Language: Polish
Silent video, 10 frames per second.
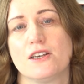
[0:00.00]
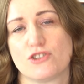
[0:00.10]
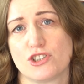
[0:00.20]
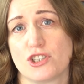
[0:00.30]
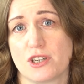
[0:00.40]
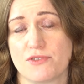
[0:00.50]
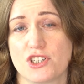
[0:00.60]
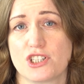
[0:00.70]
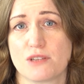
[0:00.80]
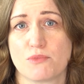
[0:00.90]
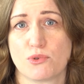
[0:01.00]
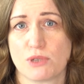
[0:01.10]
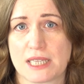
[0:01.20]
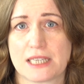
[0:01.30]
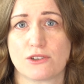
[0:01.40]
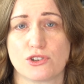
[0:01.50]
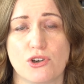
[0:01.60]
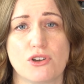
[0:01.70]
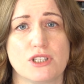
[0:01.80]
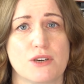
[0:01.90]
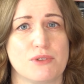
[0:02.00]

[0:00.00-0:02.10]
Życzę wszystkim udanego tygodnia,